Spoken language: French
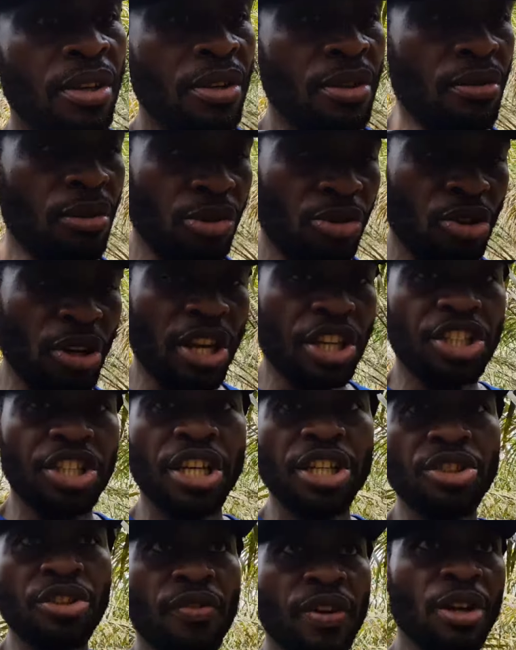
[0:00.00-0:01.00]
Donc sur la
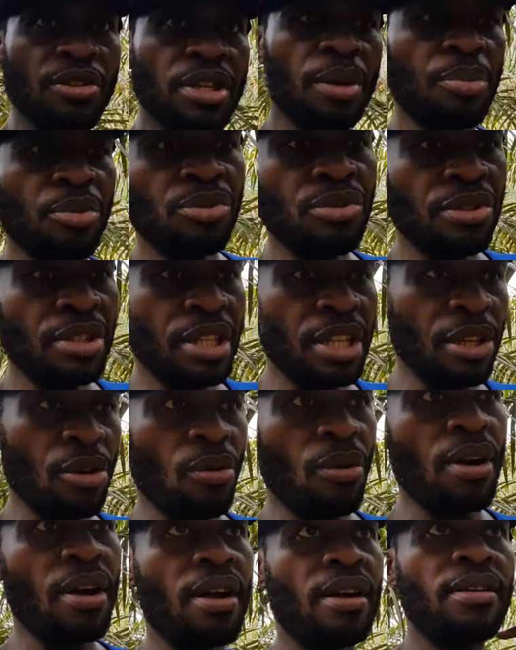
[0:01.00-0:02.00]
chaîne, je valorise les produits du
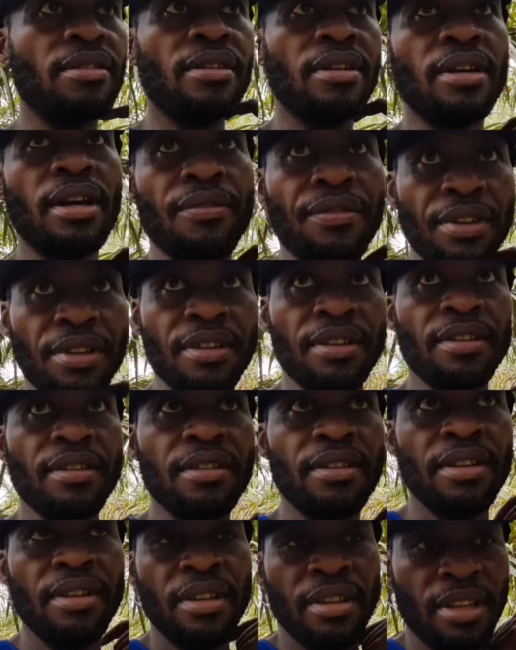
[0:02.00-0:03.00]
terroir africain
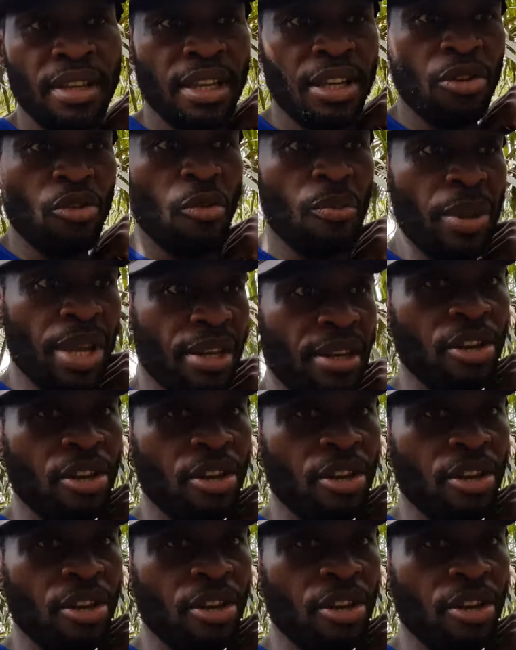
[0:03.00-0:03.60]
et nous mains.